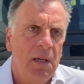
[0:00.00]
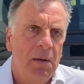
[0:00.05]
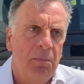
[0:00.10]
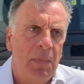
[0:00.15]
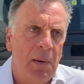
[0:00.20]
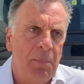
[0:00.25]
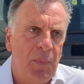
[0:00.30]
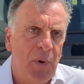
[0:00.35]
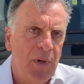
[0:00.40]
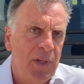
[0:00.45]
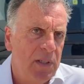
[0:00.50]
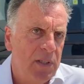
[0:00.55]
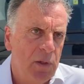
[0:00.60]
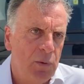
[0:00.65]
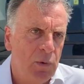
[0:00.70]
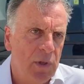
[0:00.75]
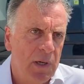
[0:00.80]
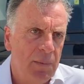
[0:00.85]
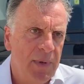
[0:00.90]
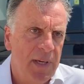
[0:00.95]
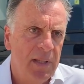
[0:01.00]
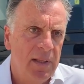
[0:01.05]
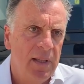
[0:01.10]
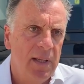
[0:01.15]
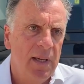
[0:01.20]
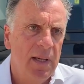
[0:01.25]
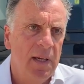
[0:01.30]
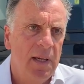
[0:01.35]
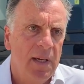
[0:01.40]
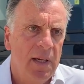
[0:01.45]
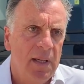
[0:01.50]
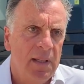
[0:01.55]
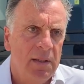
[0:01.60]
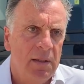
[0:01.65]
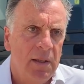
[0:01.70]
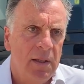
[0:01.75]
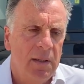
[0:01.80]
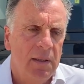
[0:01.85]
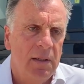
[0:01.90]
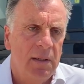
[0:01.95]
ma poi sicuramente
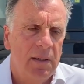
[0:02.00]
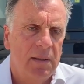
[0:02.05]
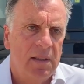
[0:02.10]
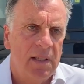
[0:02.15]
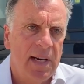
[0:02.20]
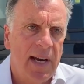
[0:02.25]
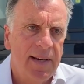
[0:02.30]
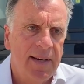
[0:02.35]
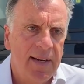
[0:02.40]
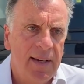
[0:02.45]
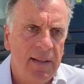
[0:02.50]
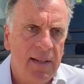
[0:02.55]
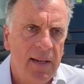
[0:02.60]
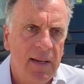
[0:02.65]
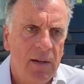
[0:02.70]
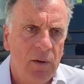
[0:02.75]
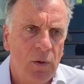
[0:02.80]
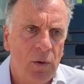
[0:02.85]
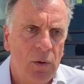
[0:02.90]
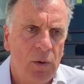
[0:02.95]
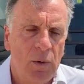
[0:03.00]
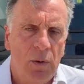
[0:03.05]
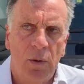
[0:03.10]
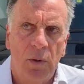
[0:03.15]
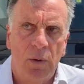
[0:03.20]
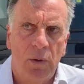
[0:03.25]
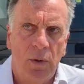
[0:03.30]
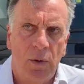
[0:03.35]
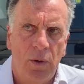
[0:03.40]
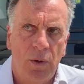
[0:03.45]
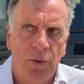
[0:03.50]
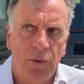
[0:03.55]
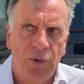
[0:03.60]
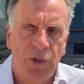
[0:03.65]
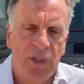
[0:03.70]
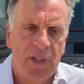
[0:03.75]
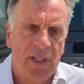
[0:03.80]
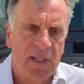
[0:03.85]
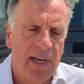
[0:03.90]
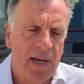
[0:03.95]
tra il ritiro
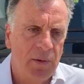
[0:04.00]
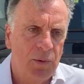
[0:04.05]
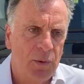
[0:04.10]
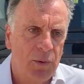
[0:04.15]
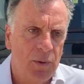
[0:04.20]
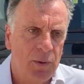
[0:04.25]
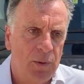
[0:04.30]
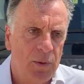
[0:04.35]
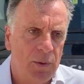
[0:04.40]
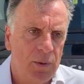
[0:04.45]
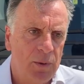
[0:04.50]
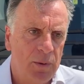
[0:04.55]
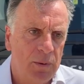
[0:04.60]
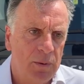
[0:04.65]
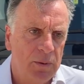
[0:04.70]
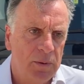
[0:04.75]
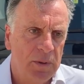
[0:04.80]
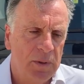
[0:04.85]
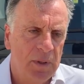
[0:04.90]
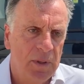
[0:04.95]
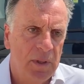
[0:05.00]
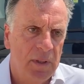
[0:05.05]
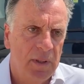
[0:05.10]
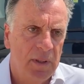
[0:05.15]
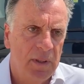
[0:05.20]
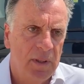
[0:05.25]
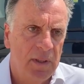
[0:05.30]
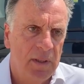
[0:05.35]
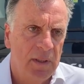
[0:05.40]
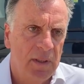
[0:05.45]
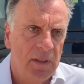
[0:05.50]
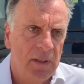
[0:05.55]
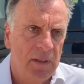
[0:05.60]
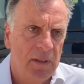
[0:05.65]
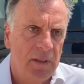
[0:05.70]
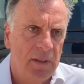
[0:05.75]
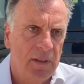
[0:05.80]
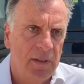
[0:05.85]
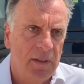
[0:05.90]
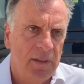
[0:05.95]
ci saranno
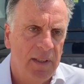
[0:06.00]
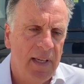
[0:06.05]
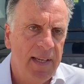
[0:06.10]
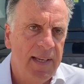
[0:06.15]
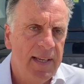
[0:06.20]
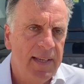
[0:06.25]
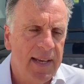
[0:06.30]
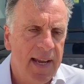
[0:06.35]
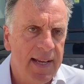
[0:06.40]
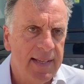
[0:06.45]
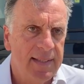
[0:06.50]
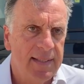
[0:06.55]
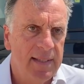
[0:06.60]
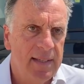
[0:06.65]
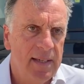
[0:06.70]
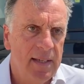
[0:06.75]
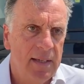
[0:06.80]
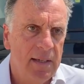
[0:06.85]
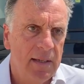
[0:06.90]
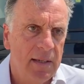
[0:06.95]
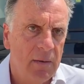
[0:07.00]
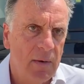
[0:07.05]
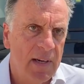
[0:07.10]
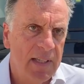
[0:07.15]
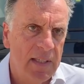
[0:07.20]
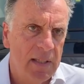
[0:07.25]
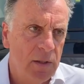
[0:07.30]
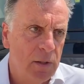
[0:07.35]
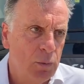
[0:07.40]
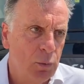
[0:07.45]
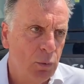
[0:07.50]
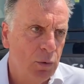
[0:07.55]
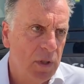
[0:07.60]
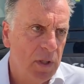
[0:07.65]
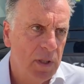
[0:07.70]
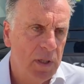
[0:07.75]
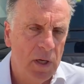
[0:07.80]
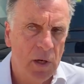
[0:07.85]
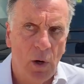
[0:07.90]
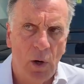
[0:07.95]
degli innesti quasi
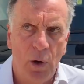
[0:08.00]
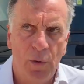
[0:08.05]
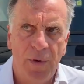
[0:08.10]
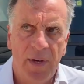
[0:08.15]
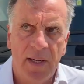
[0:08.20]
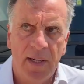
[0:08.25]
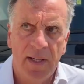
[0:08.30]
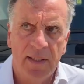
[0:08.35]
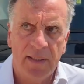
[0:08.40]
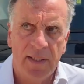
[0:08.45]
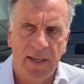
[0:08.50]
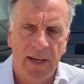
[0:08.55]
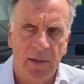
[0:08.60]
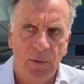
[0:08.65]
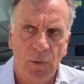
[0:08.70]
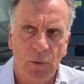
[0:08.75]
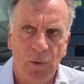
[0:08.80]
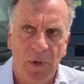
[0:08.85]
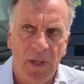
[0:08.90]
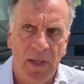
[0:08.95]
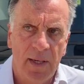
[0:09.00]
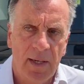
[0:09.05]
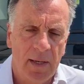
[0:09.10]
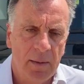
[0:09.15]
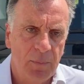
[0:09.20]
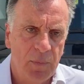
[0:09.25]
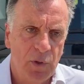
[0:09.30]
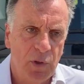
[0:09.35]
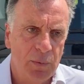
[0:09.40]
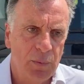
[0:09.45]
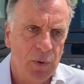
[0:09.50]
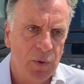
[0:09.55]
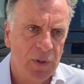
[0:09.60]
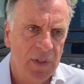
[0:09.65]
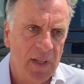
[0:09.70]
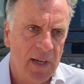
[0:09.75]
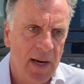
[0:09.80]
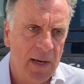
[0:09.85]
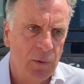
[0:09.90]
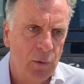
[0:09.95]
tutti over che saranno quelli che ci
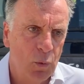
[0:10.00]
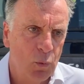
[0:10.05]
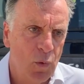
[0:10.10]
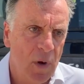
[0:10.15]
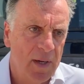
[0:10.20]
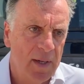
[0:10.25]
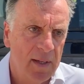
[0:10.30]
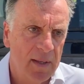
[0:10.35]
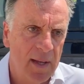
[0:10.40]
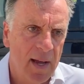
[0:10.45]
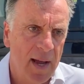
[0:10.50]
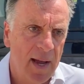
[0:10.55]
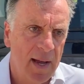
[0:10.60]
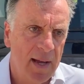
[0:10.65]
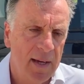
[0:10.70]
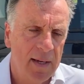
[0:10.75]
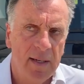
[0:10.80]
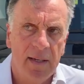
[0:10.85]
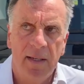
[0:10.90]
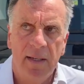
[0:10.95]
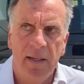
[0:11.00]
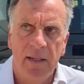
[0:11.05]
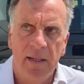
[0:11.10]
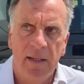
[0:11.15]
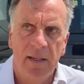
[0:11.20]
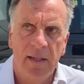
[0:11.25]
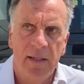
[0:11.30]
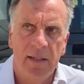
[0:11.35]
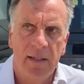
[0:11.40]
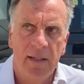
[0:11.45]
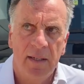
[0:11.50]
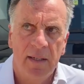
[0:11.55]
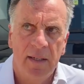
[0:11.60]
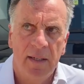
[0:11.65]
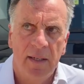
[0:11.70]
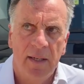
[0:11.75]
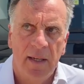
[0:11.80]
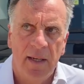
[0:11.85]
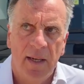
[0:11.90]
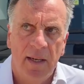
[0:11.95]
porteranno qualità e,
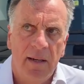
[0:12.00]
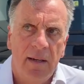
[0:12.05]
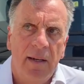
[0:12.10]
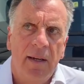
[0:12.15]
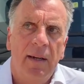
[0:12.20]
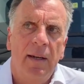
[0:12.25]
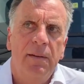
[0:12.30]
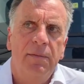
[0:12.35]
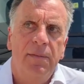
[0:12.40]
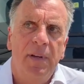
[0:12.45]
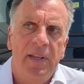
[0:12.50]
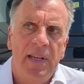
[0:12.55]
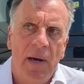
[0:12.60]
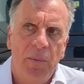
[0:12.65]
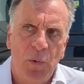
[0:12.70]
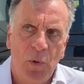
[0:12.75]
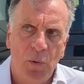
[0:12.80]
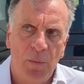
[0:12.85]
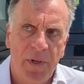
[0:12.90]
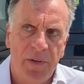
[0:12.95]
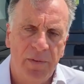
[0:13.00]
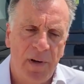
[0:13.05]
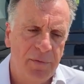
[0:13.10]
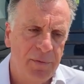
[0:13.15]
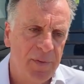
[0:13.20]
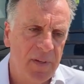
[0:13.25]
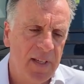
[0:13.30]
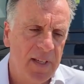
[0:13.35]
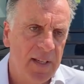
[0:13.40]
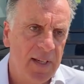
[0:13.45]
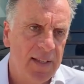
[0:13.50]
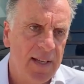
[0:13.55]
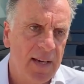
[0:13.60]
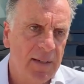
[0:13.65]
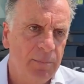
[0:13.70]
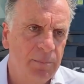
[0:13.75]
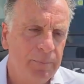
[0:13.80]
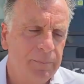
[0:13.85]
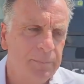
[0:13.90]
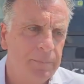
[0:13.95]
e vediamo come va a finire.
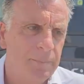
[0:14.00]
Dai.